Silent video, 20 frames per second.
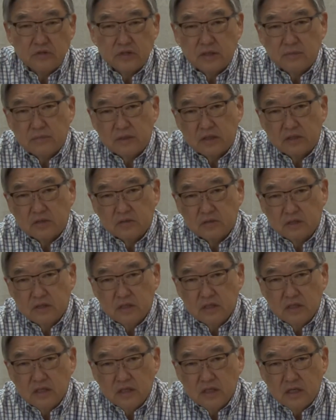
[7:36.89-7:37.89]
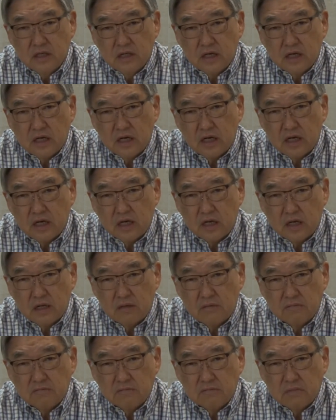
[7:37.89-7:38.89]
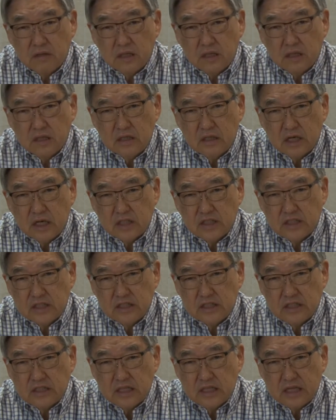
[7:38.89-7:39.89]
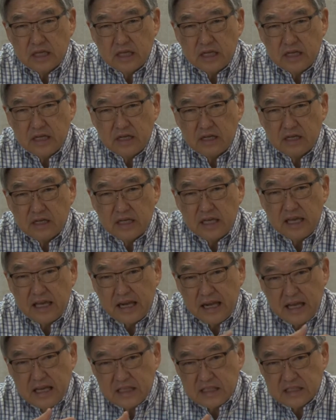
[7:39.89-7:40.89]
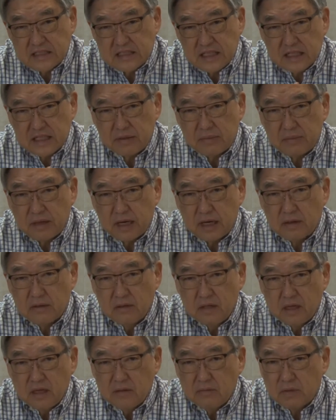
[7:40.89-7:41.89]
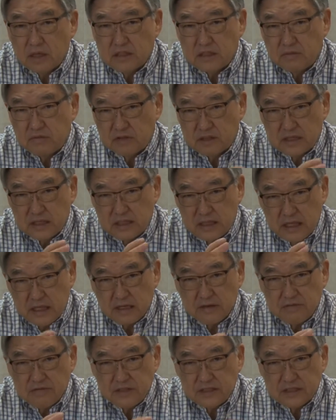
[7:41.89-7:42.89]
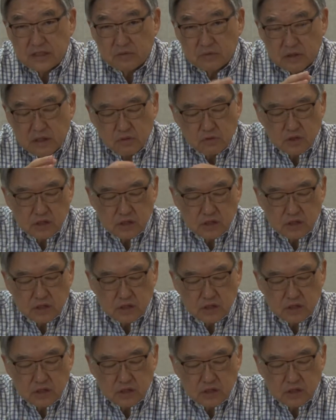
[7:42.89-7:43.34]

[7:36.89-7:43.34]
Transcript: tenemos la comisión o no tenemos la comisión. Si usted y yo tenemos la comisión, no nos desanimamos.